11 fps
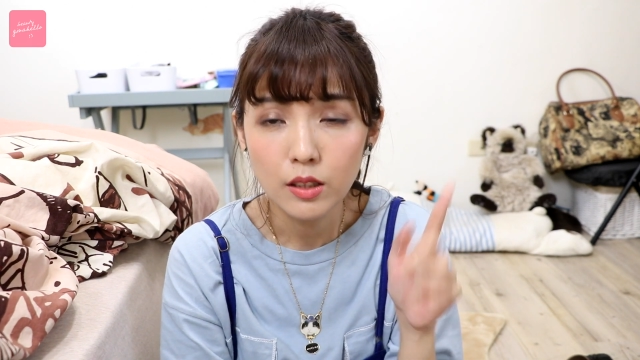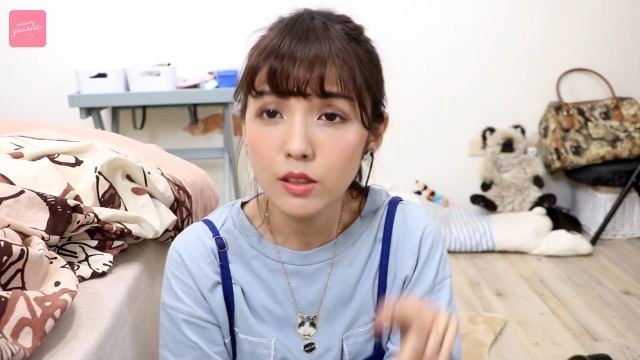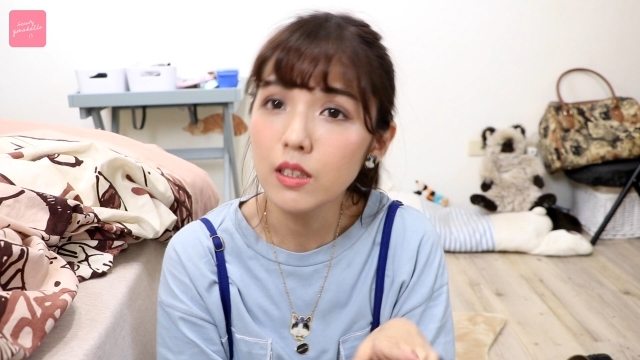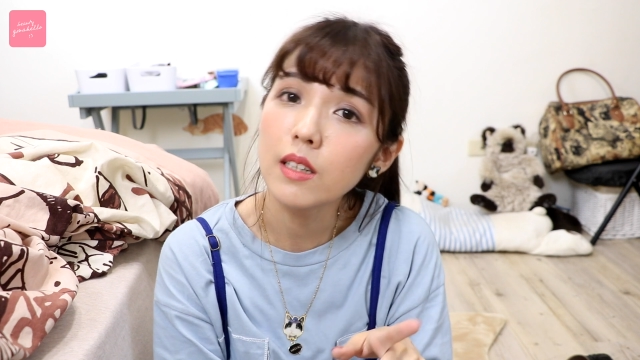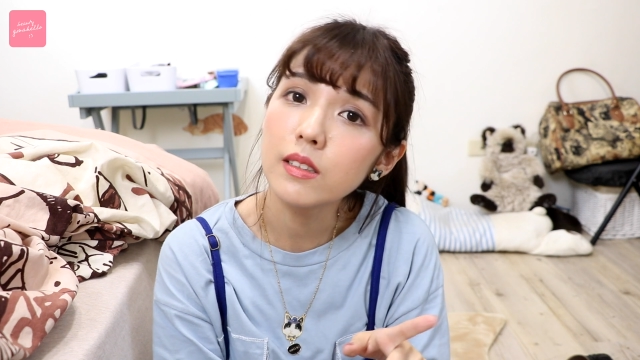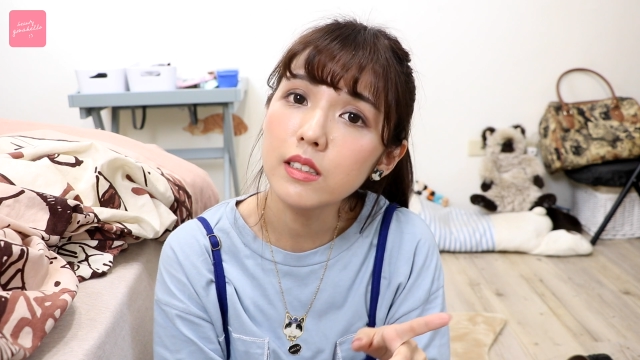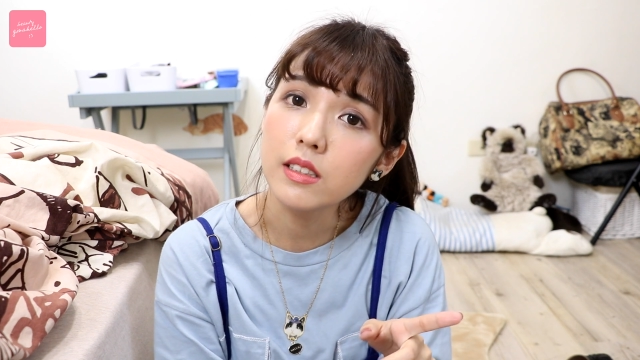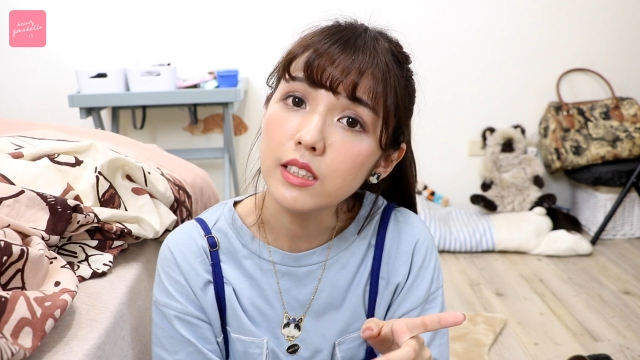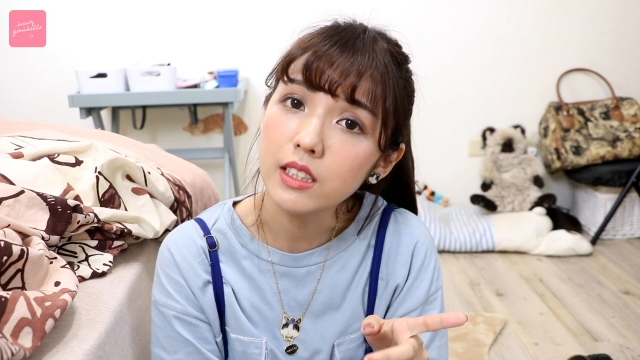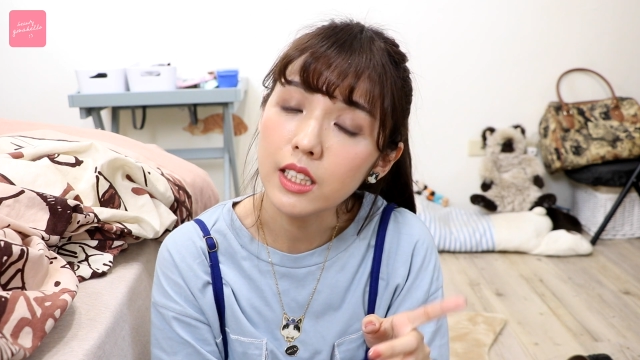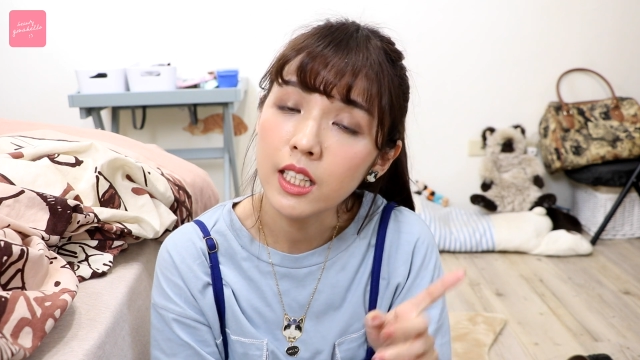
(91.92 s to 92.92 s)
适合自
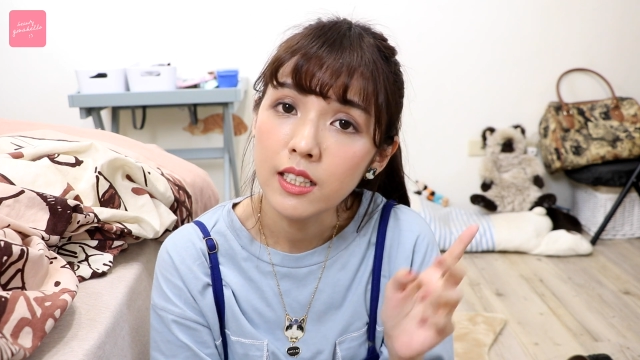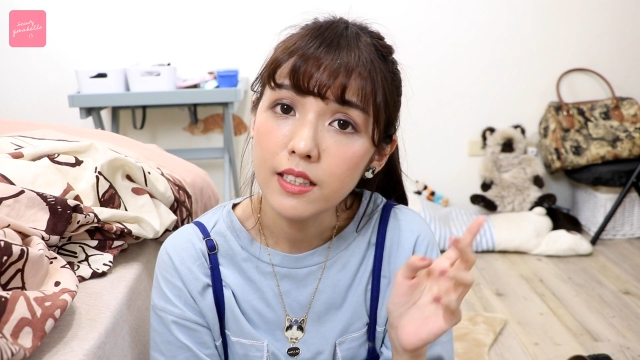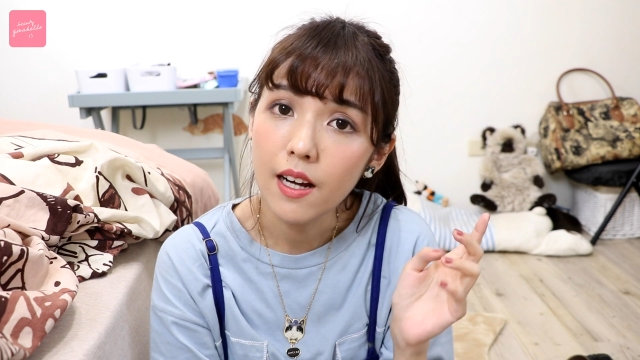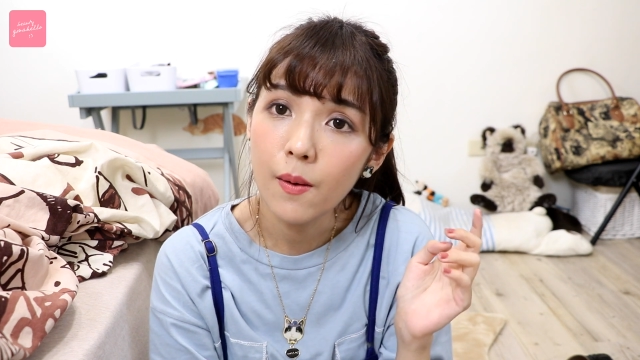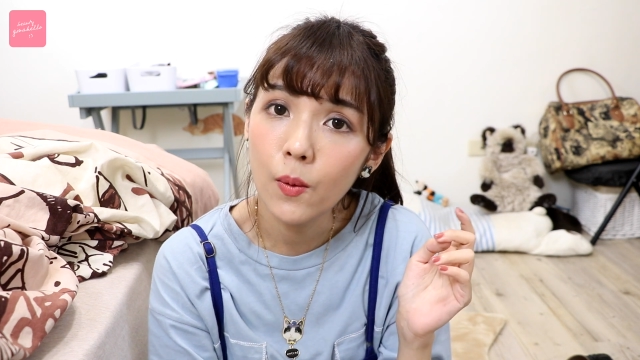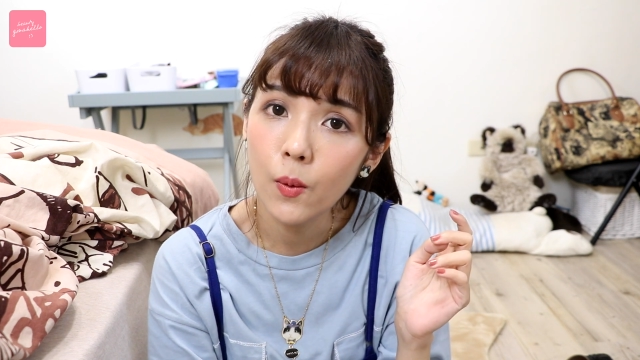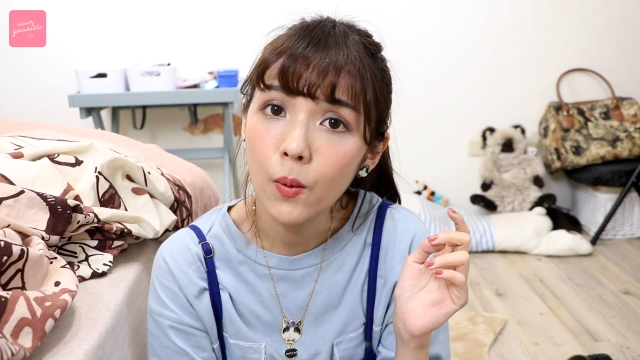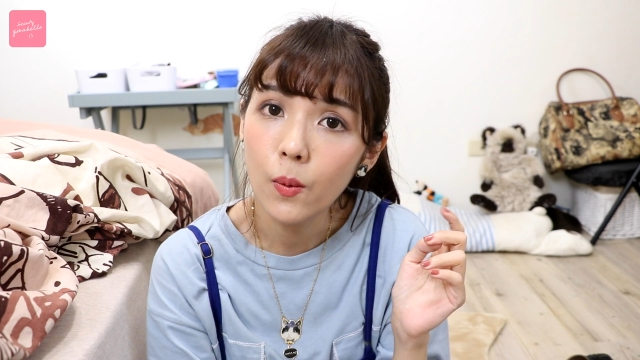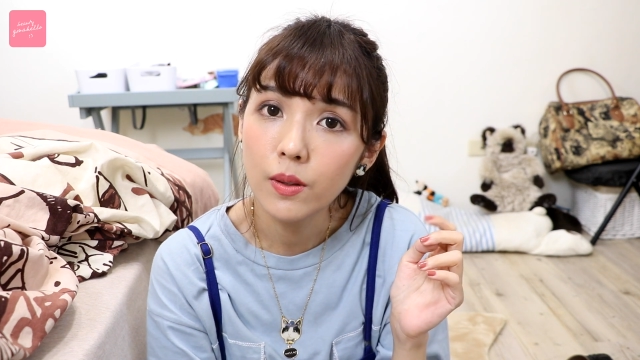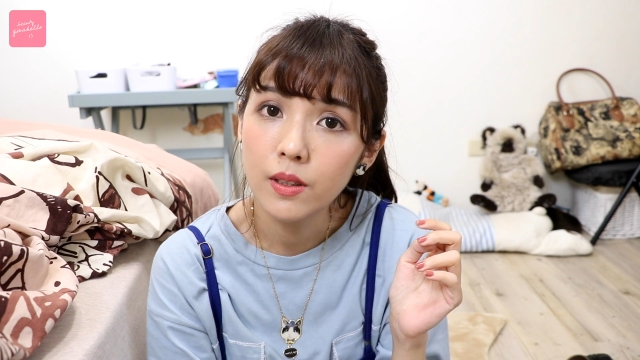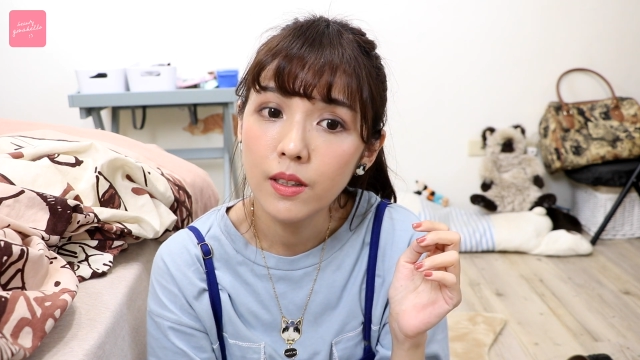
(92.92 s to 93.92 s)
己，然
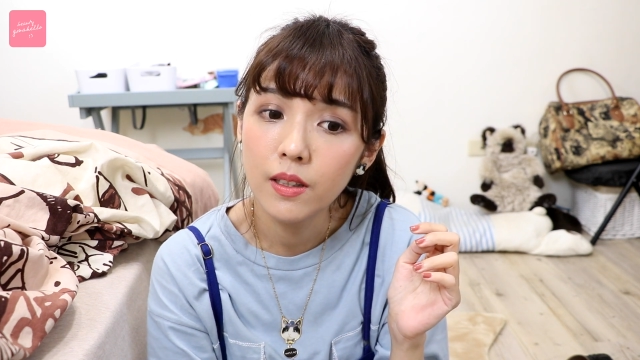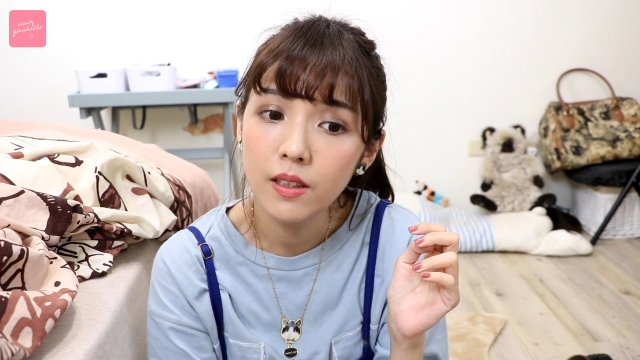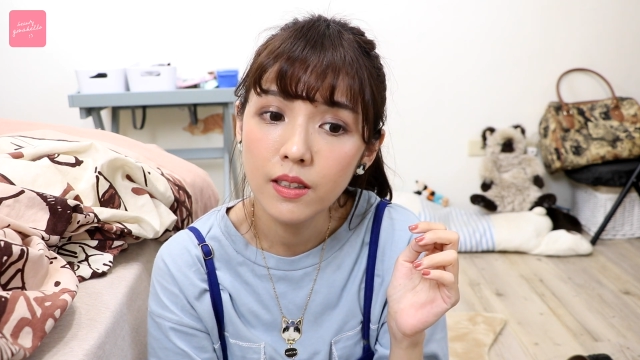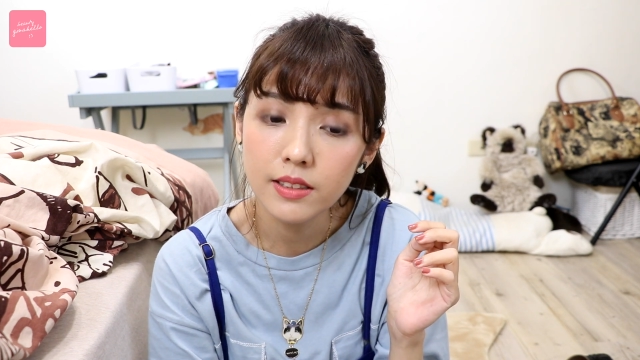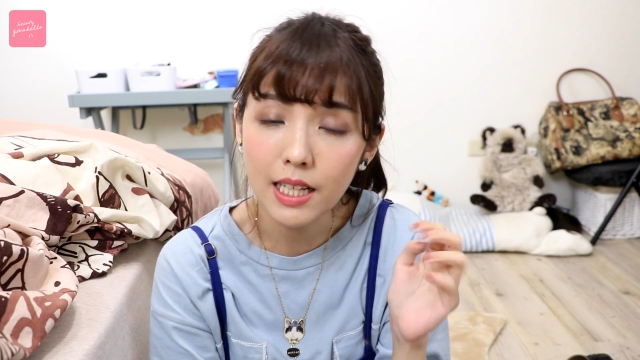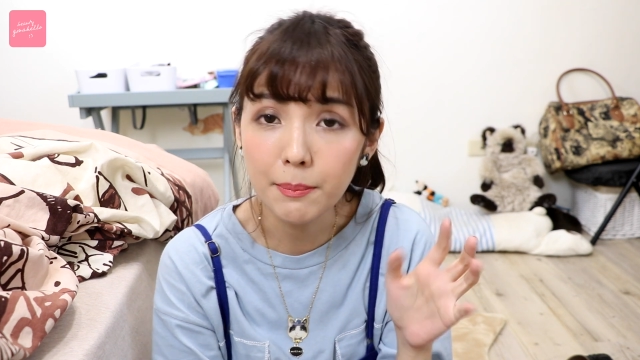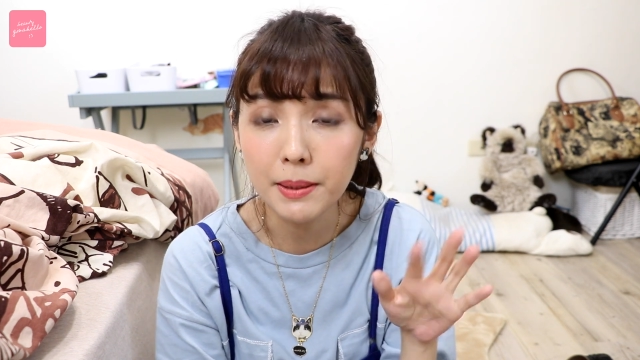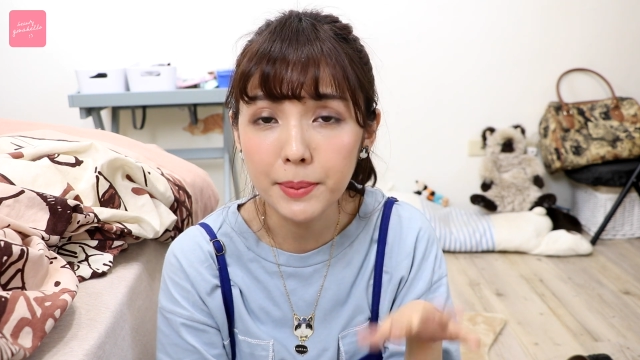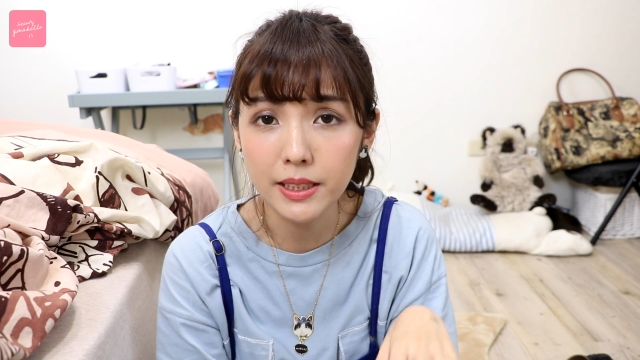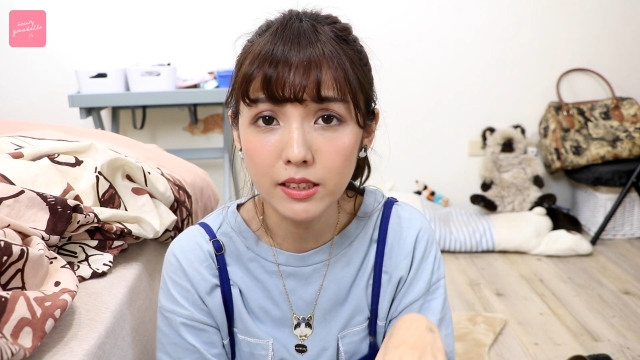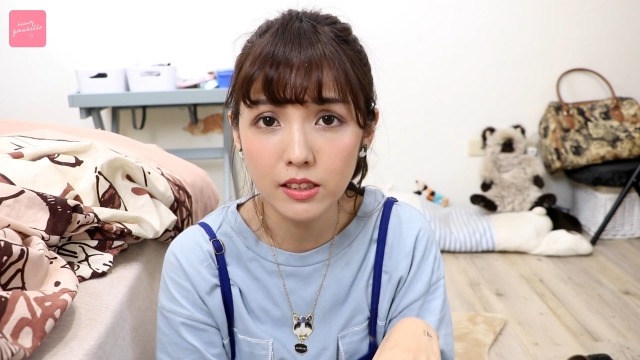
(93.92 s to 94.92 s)
后商品
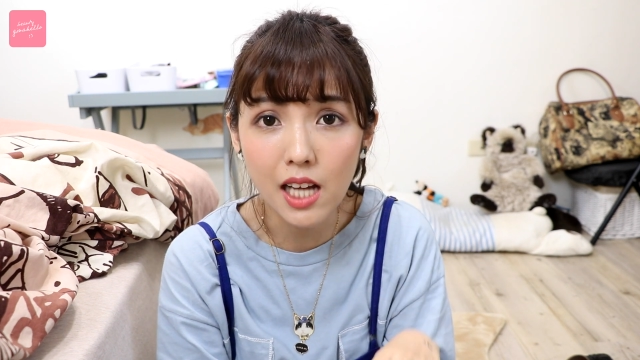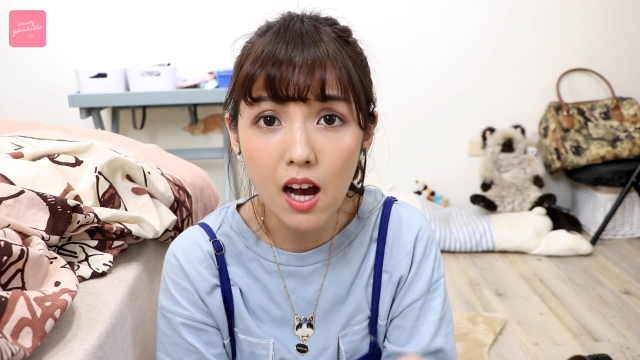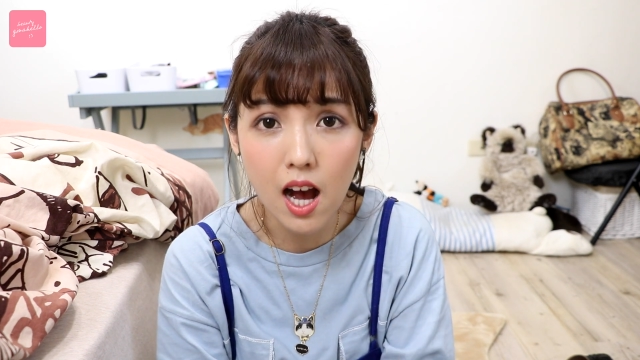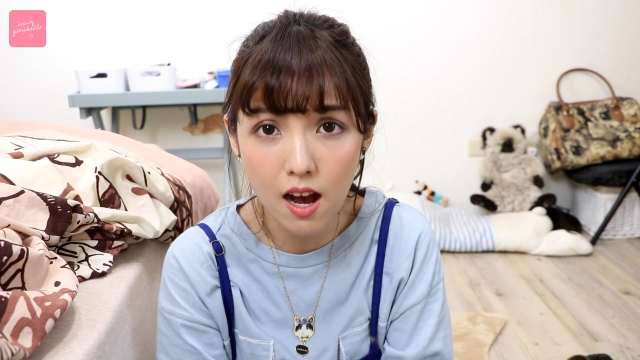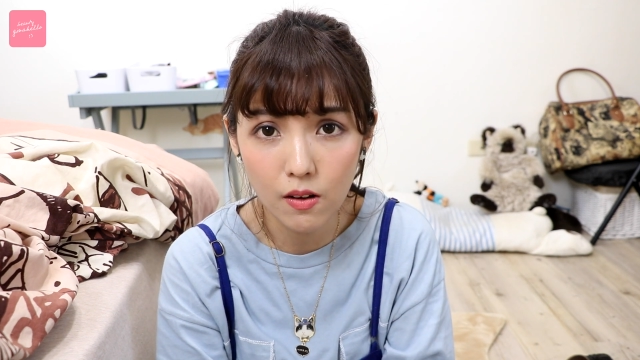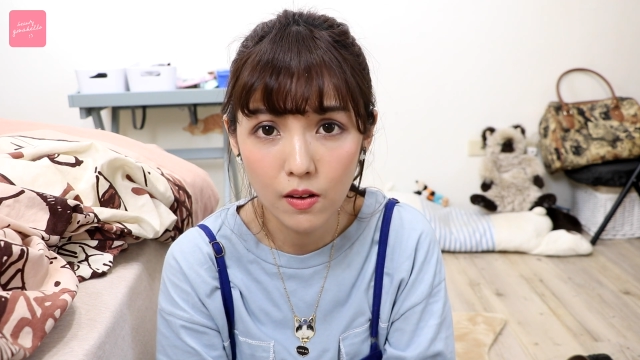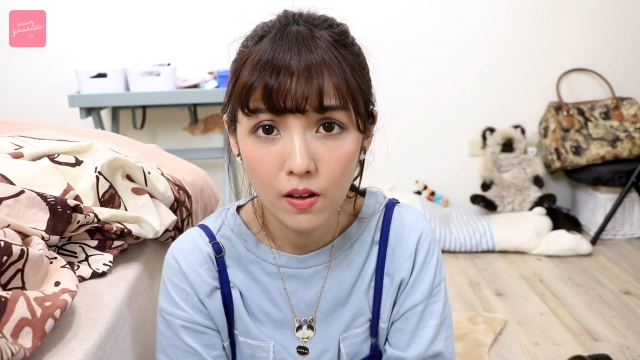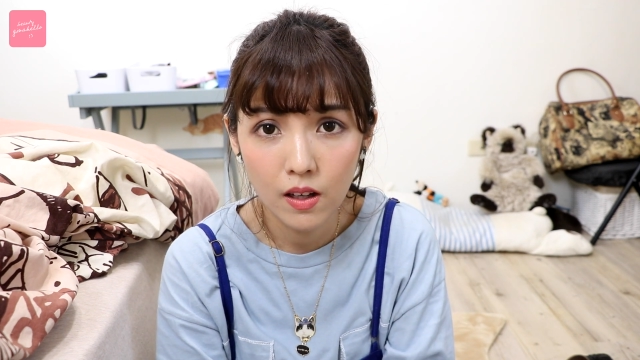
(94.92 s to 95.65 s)
品质要好，